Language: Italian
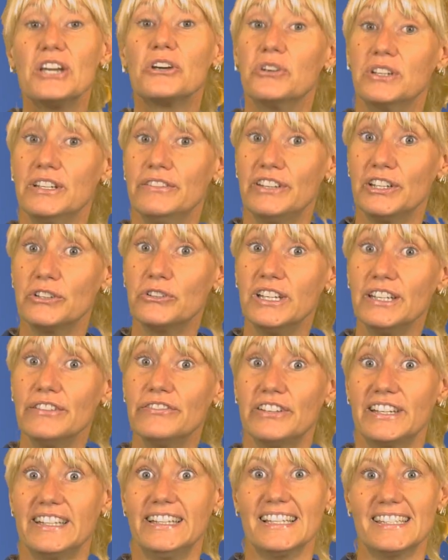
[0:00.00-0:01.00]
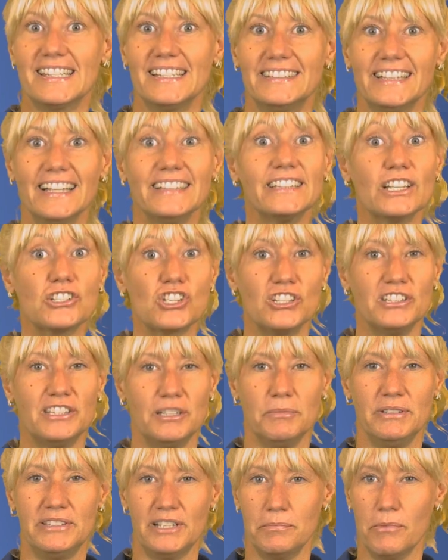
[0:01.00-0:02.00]
Con i frigoriferi da 70
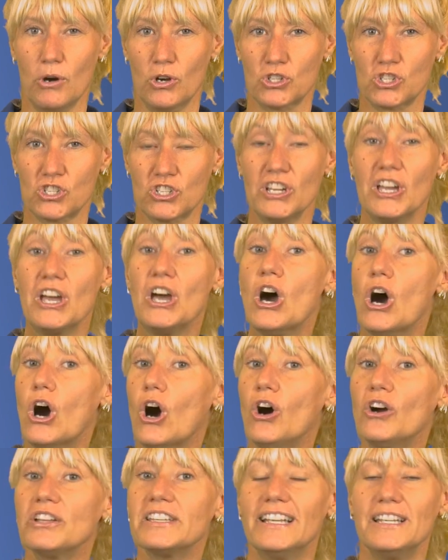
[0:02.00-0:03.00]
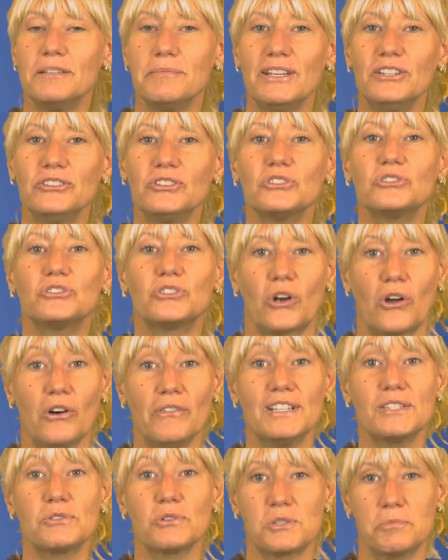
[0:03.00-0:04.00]
cm Bosch ogni alimento
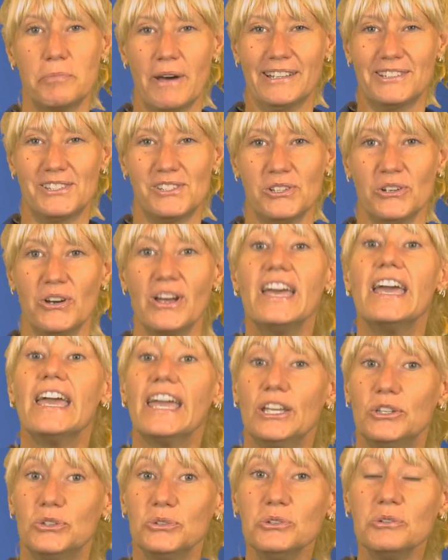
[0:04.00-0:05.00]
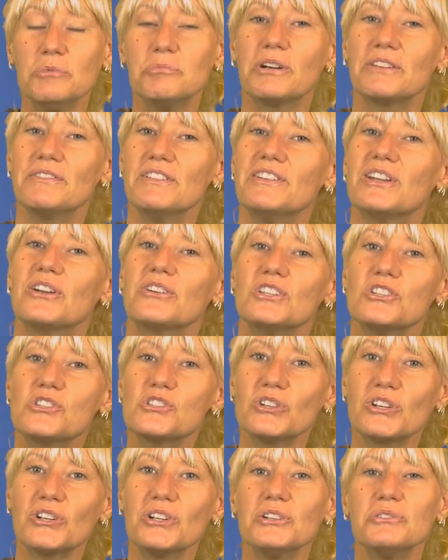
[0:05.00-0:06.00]
trova il suo spazio e tu puoi vivere ogni
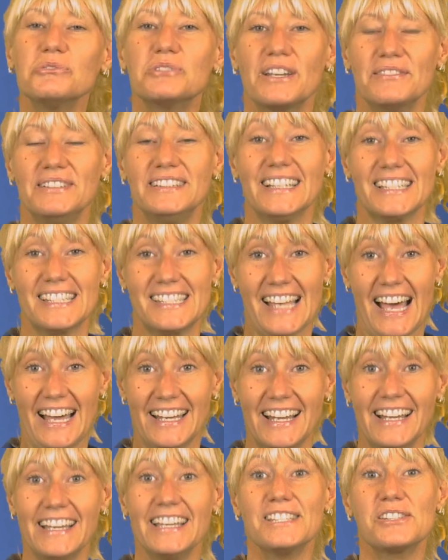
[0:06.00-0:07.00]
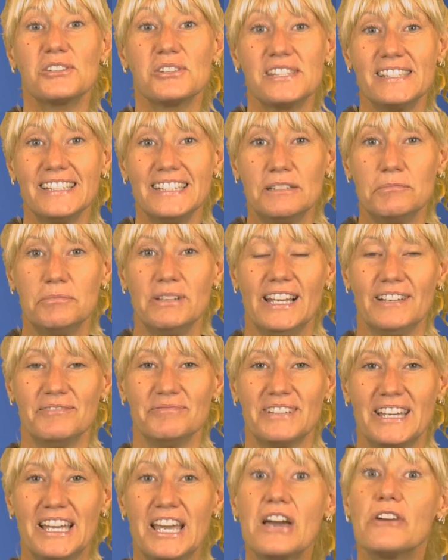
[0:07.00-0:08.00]
giorno una vita sana e sostenibile.
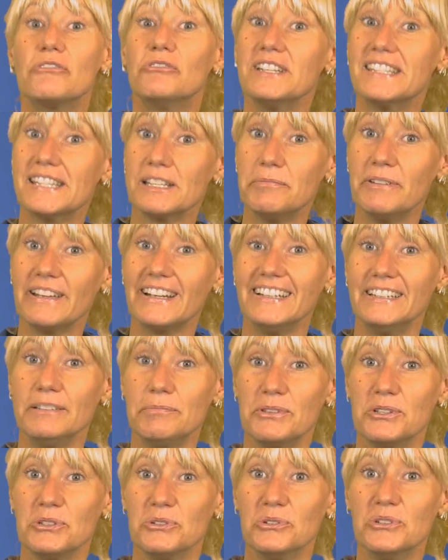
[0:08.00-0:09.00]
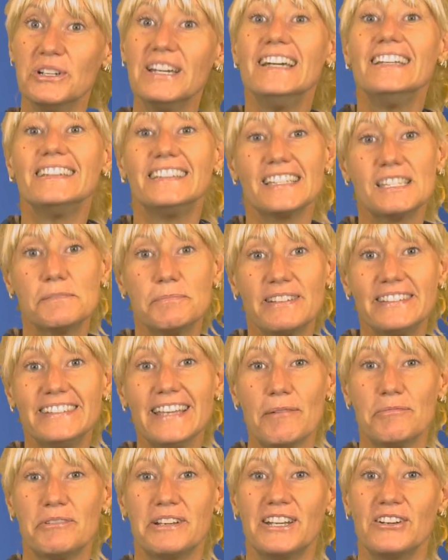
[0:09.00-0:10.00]
Vuoi saperne di più? Ti
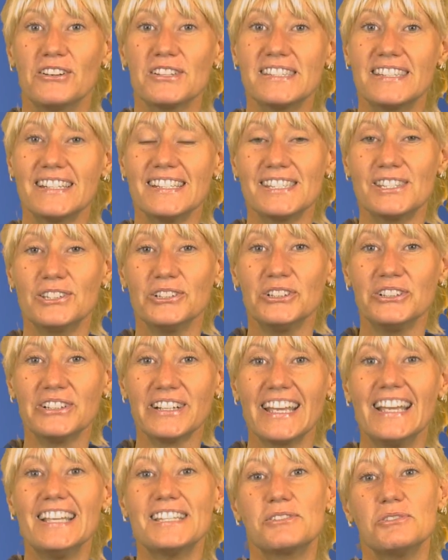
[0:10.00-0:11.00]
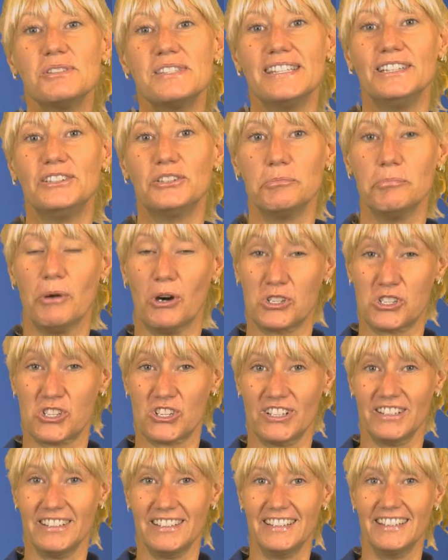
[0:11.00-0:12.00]
aspettiamo nei nostri store e sul sito
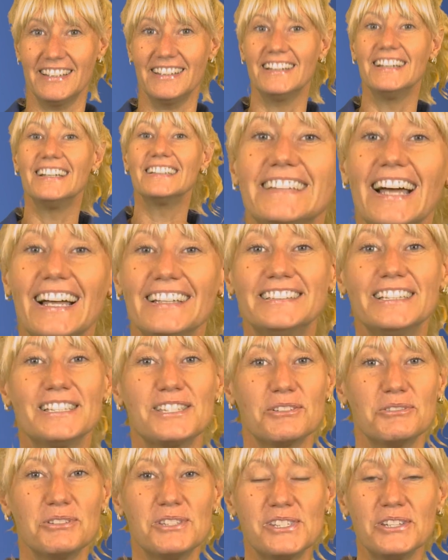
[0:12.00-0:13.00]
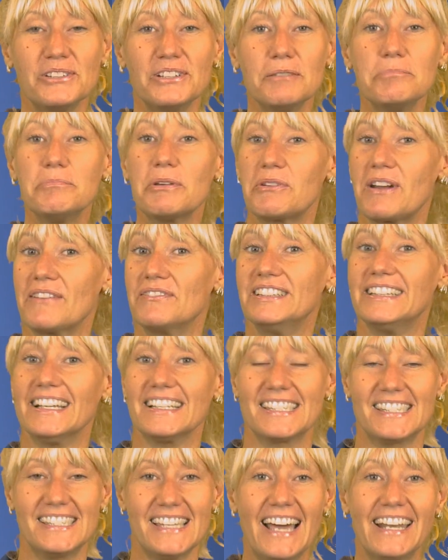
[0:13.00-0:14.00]
Bosch. Tante soluzioni per una
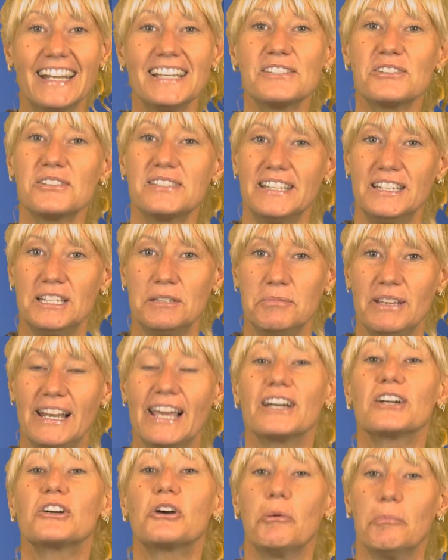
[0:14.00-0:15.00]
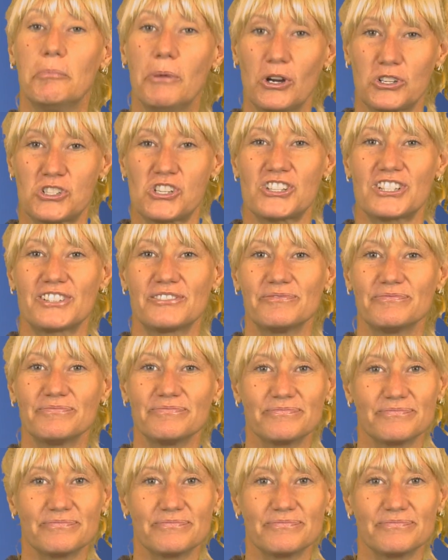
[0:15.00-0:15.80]
vita sana e sostenibile con Bosch.